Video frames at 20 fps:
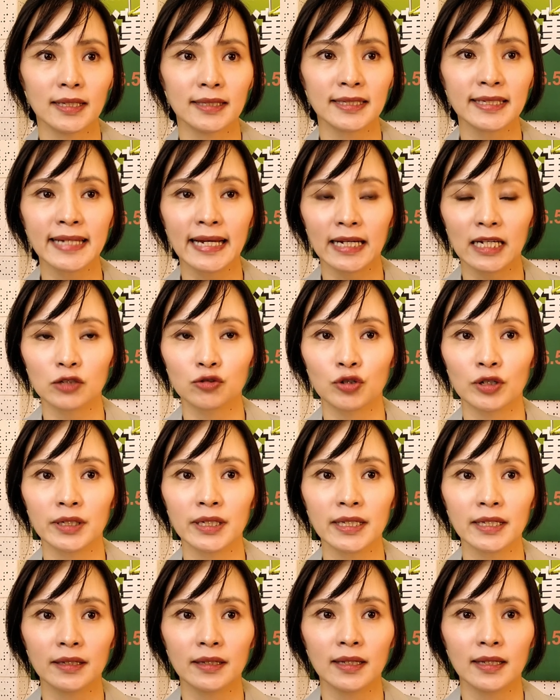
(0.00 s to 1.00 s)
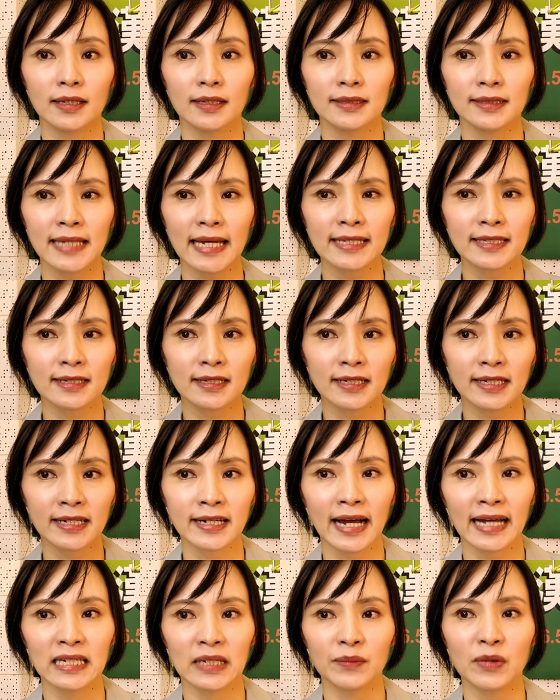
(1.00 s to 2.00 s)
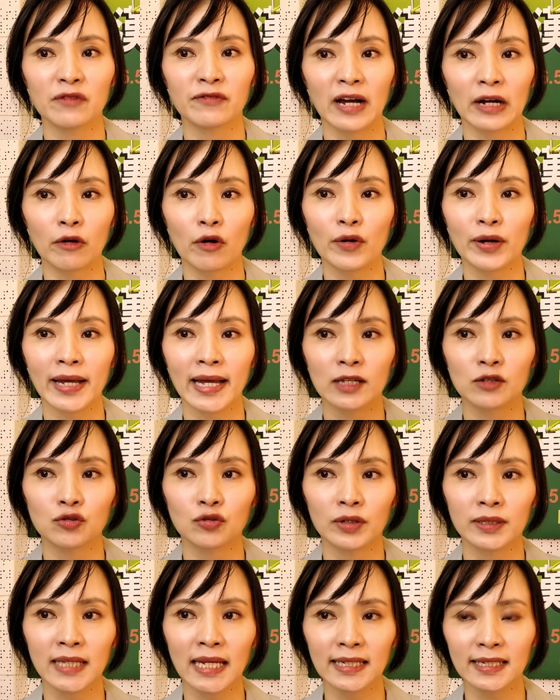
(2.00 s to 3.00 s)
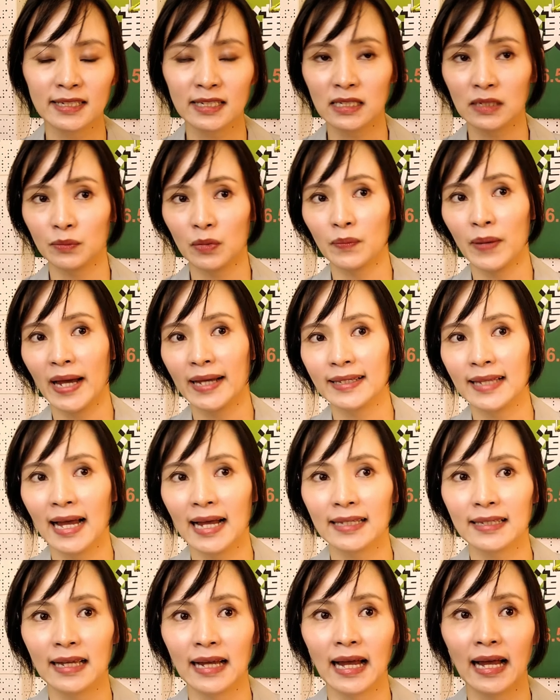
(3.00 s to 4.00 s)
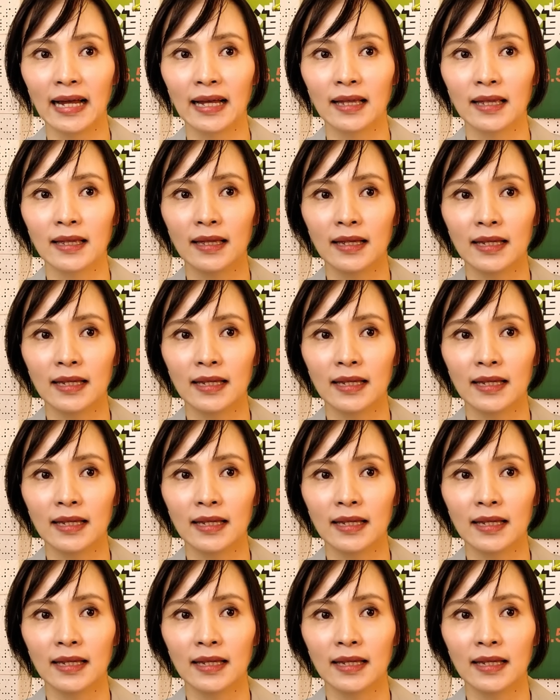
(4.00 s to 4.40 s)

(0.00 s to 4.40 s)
这两个权利在这个个案里面，法官会看说，那你是怎么拍他的啊？